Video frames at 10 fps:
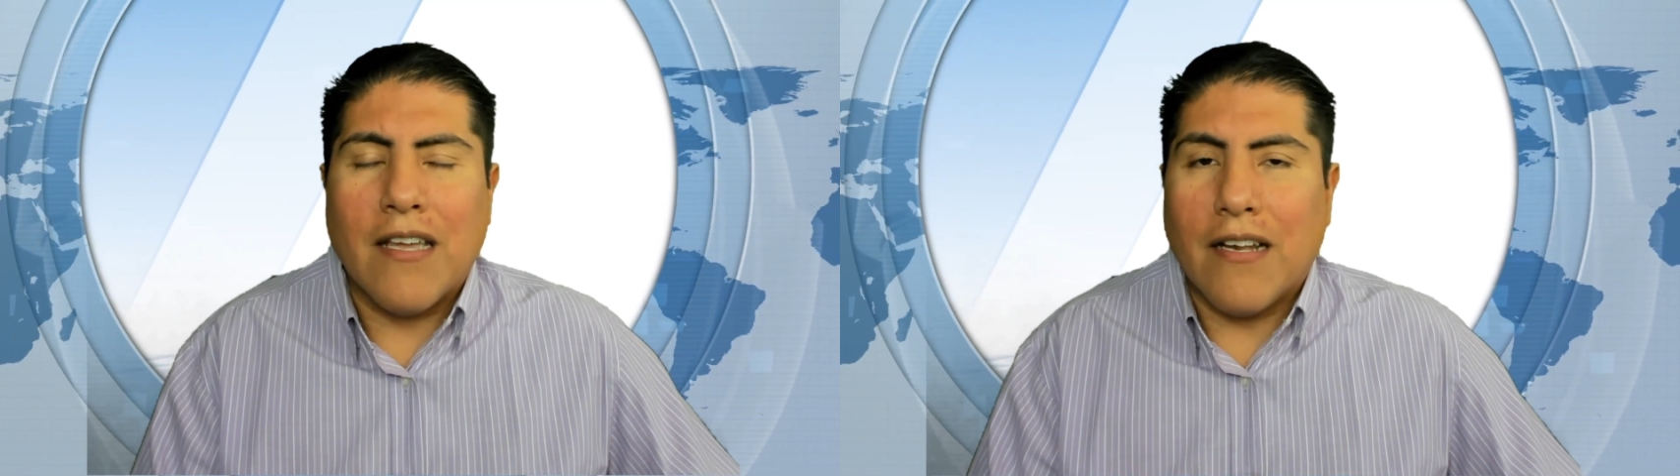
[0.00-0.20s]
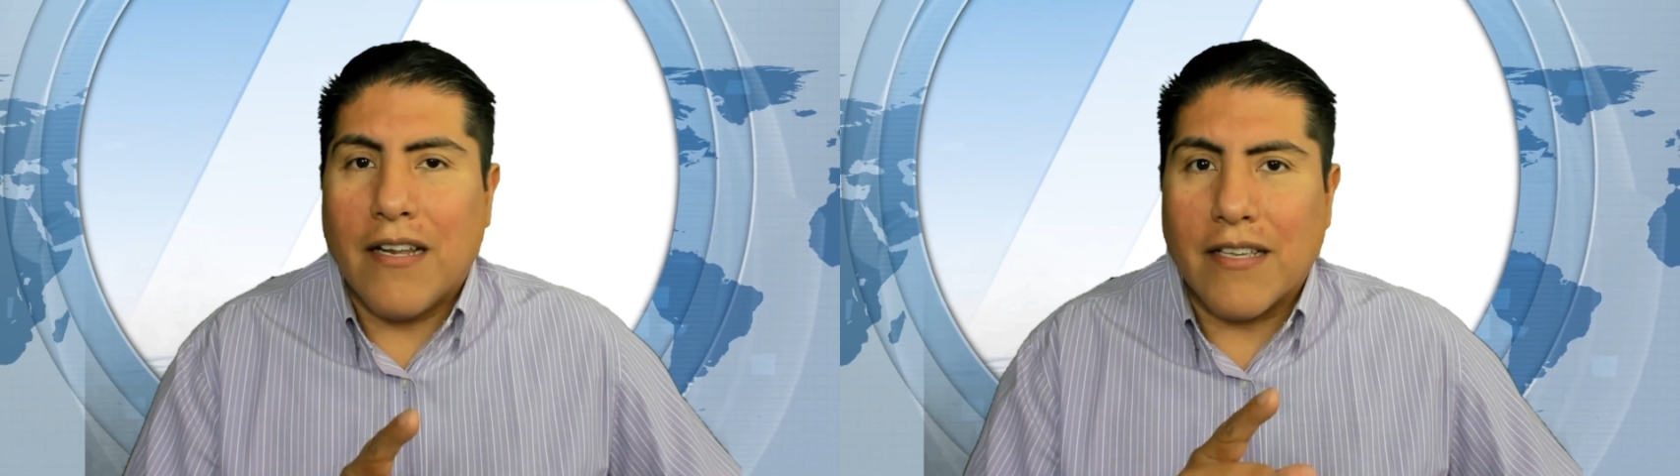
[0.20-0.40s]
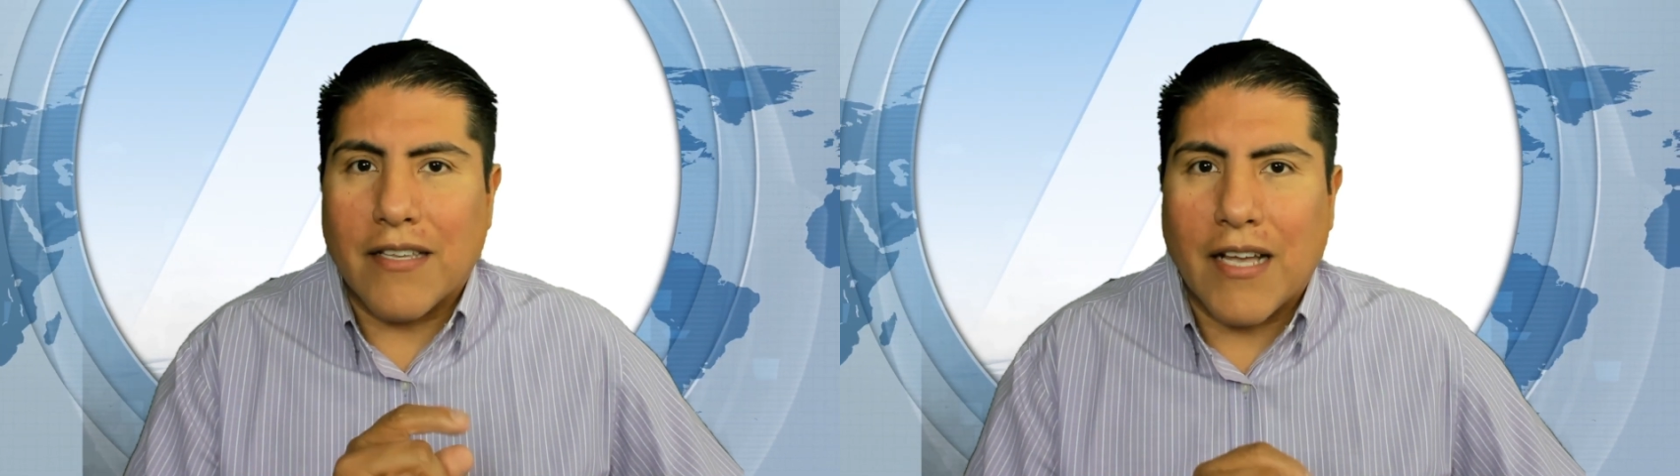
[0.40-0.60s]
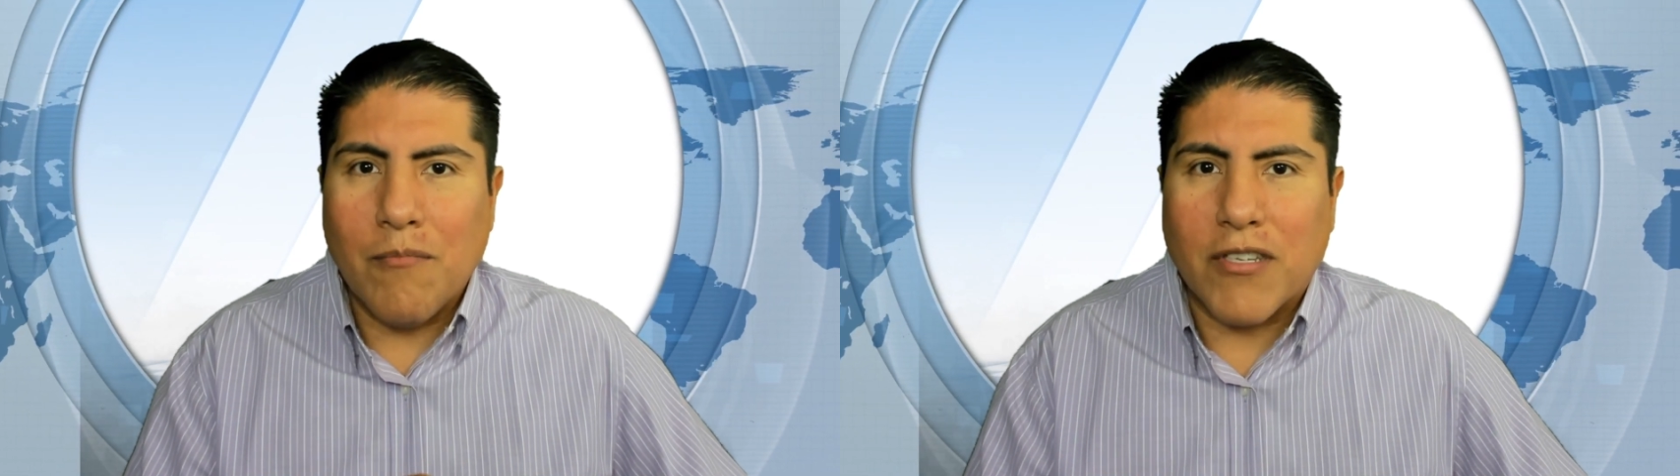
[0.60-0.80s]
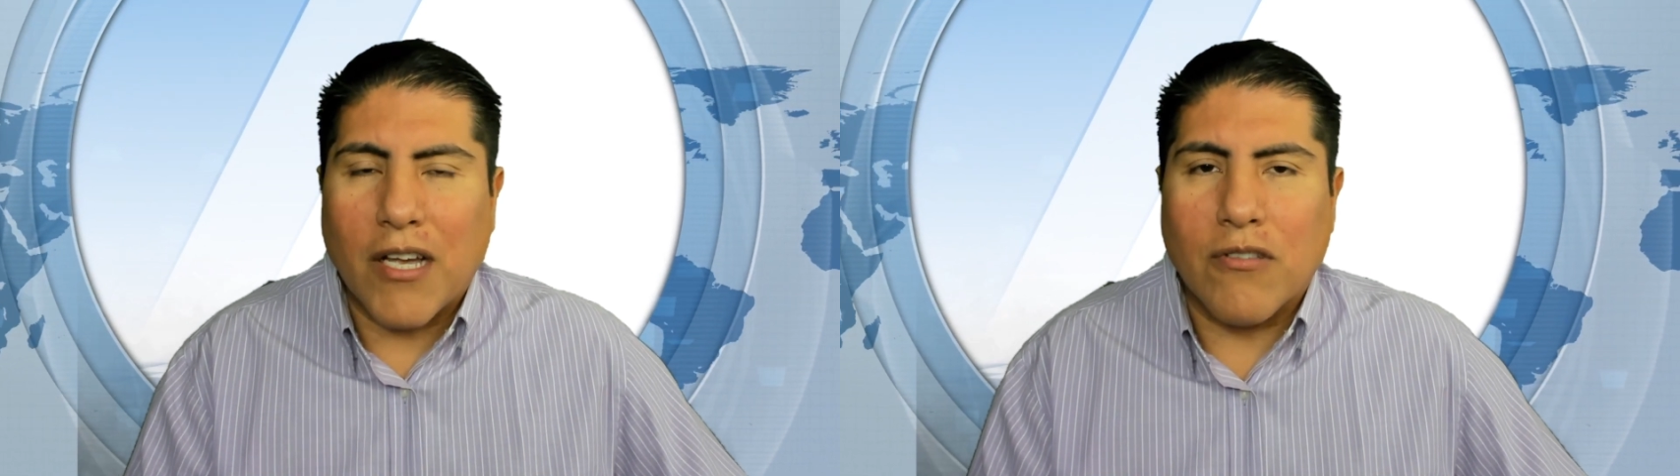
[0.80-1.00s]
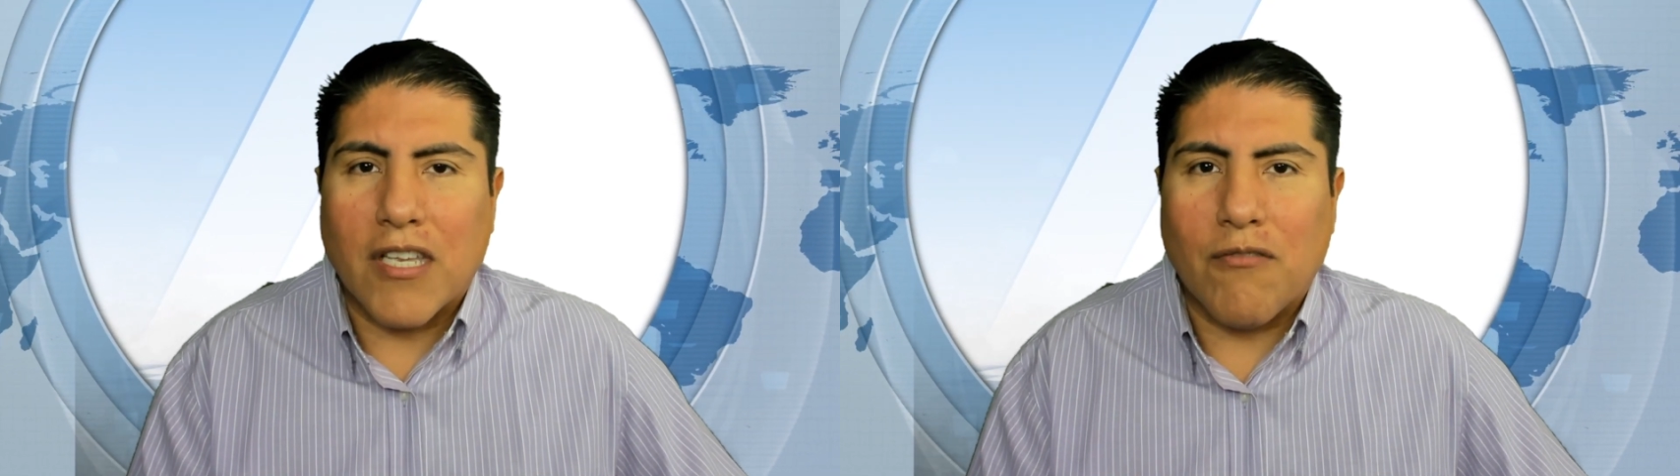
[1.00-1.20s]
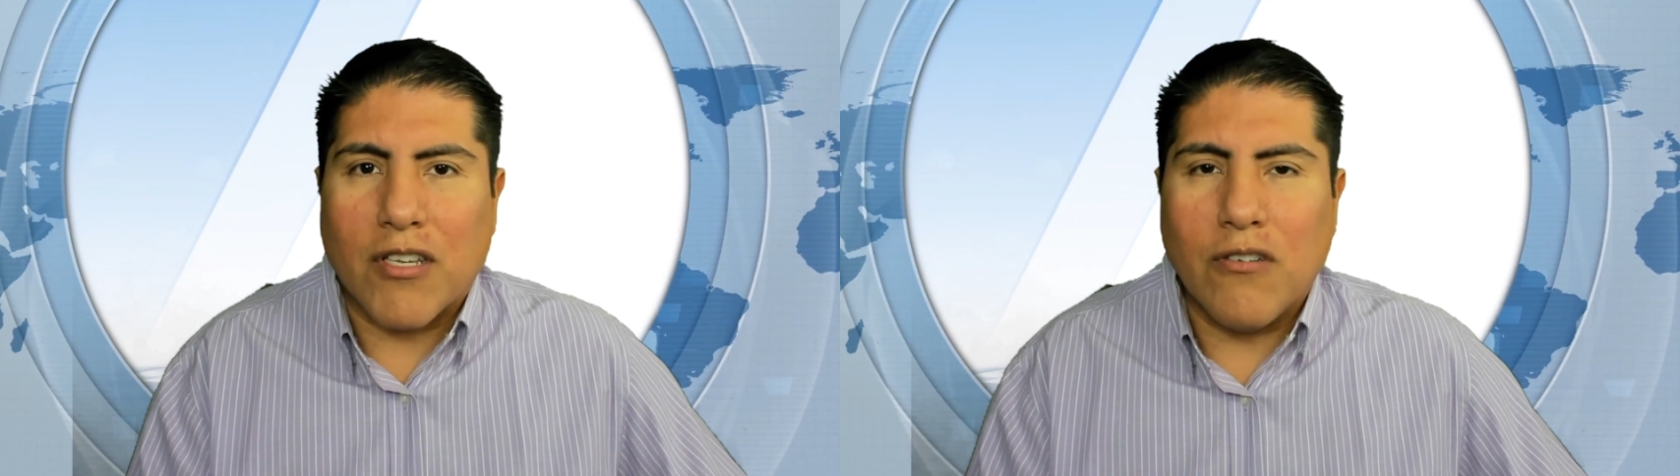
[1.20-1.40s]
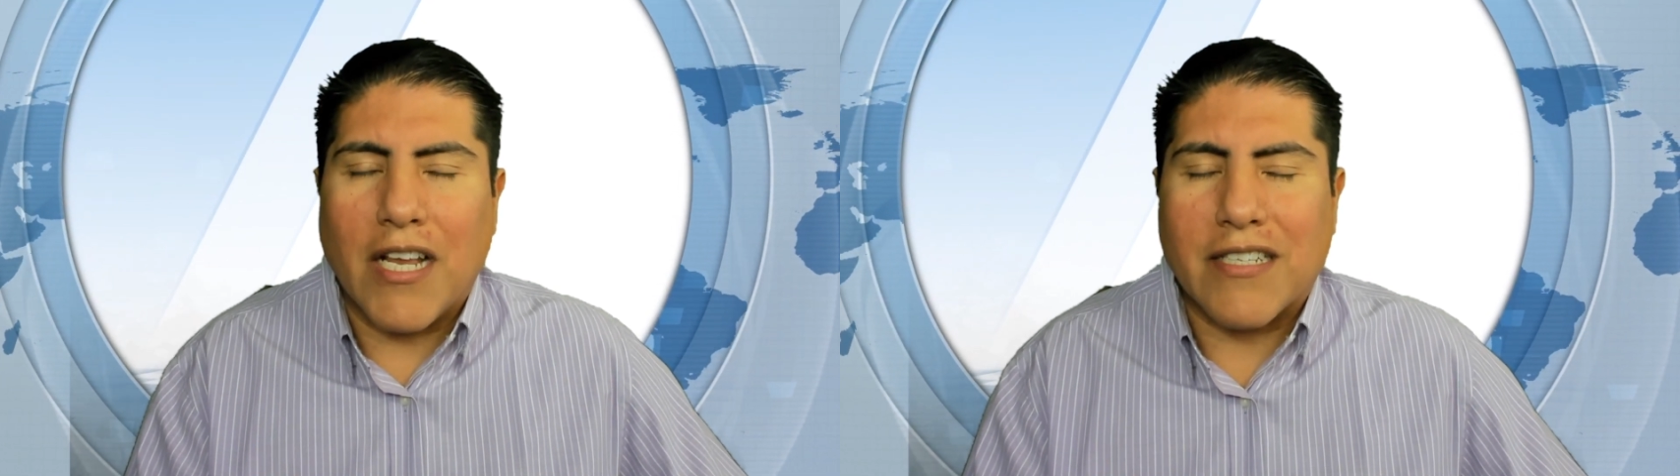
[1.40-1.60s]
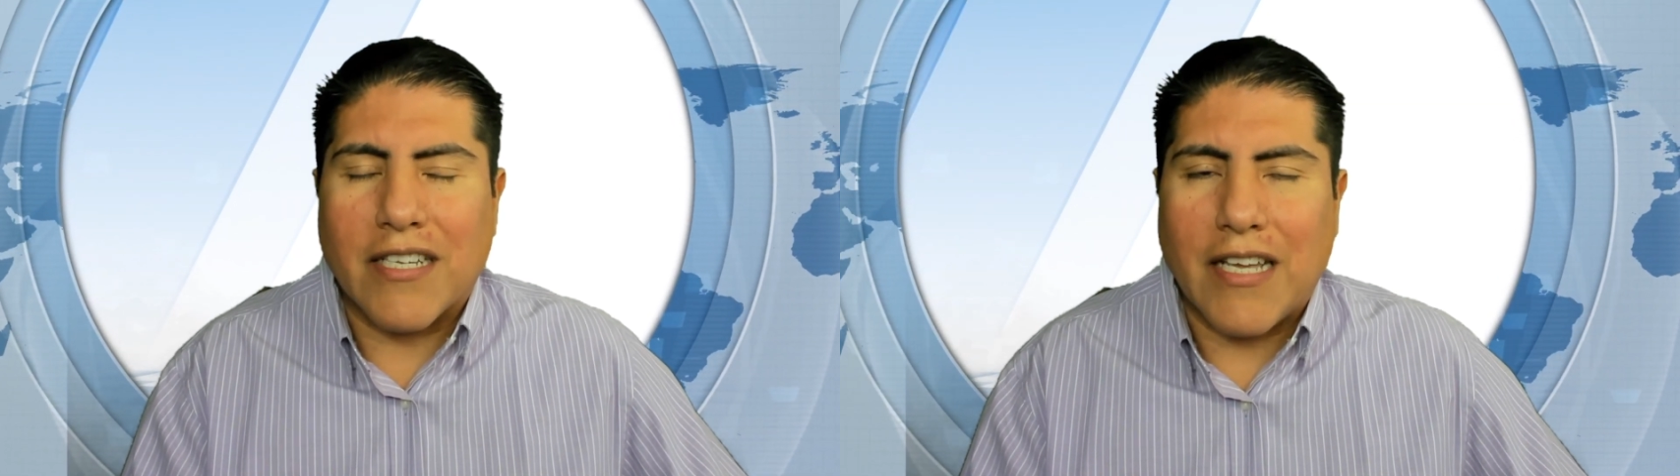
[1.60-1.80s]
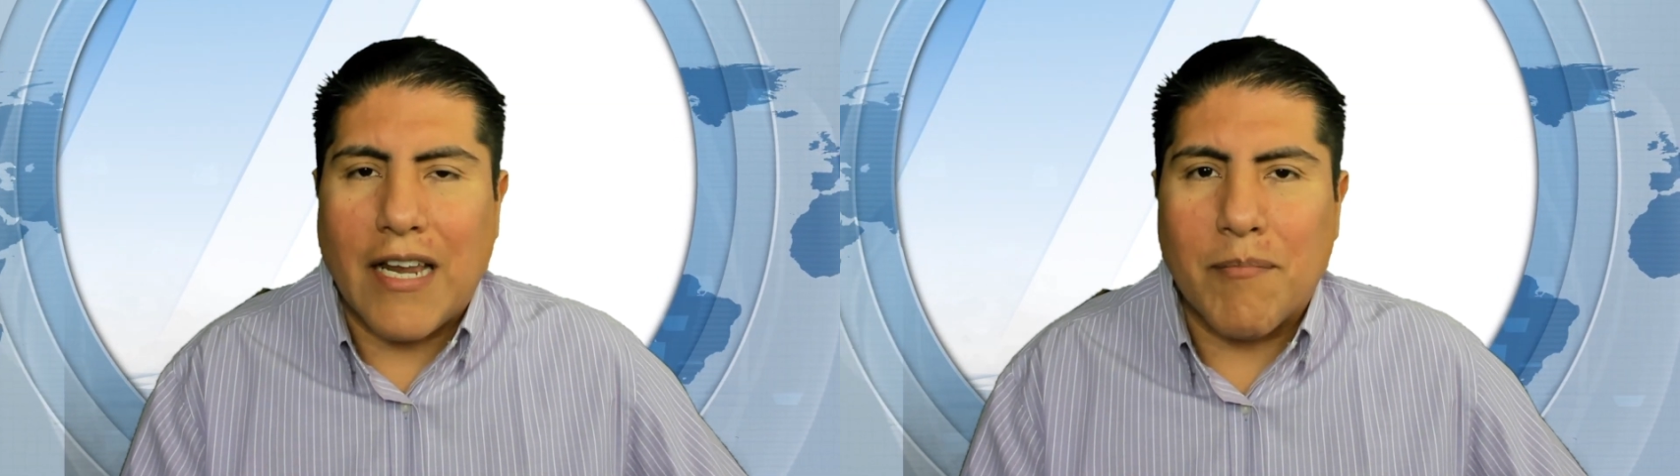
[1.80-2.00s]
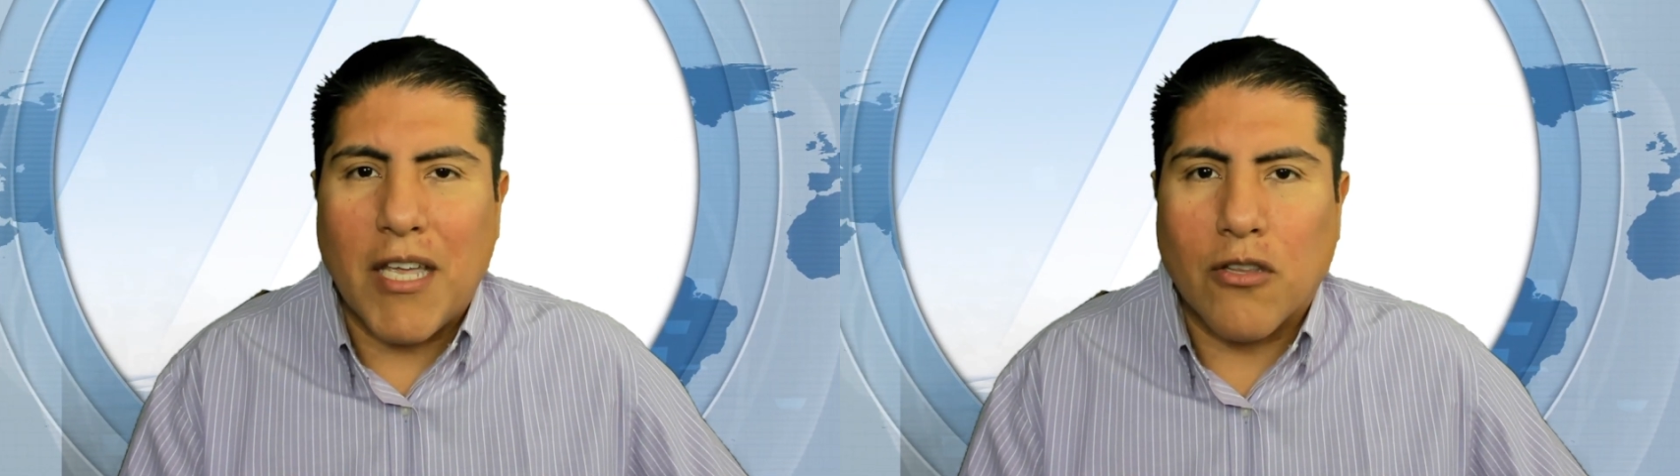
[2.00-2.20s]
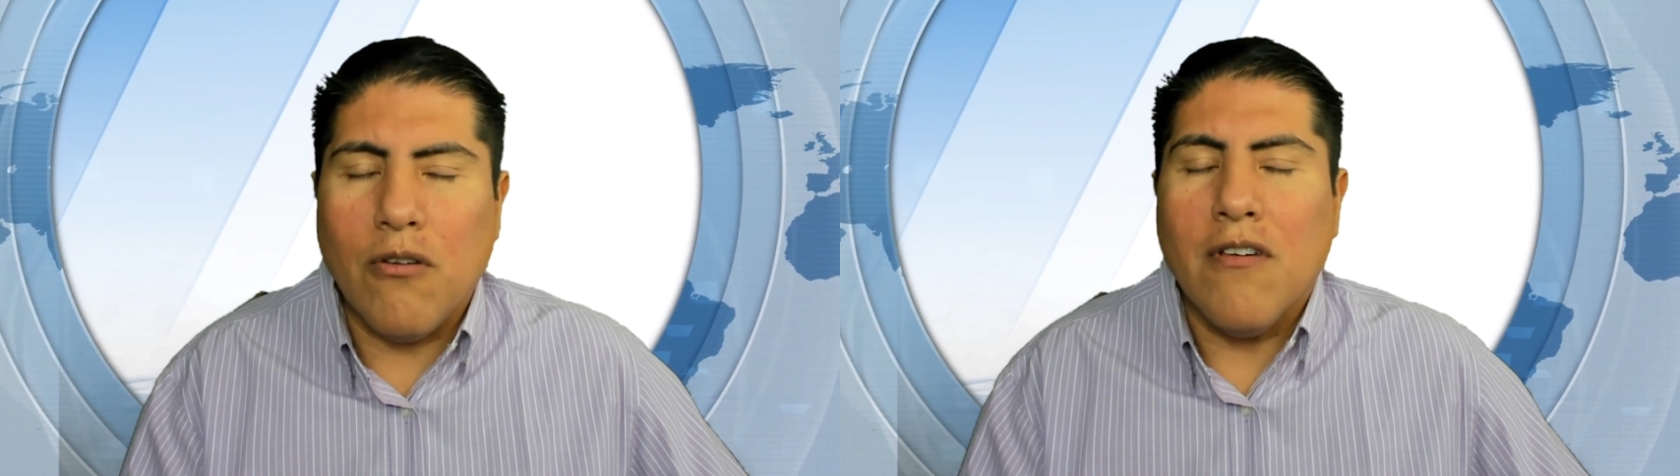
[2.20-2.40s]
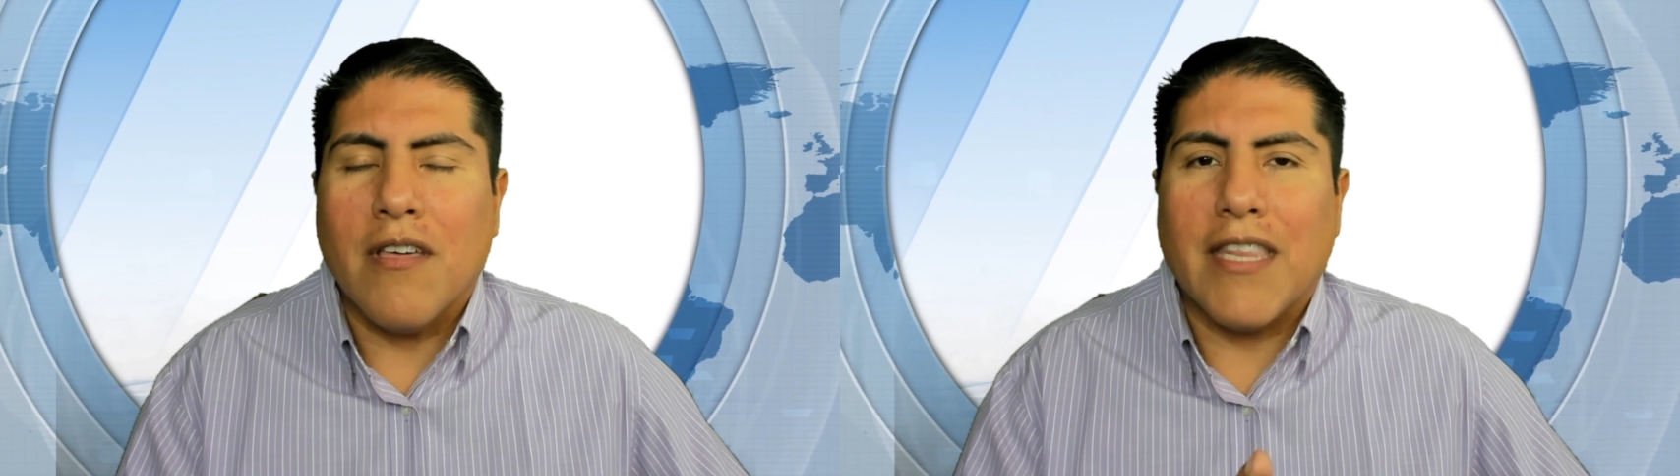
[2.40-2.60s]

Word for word: Les dejamos a continuación el señalamiento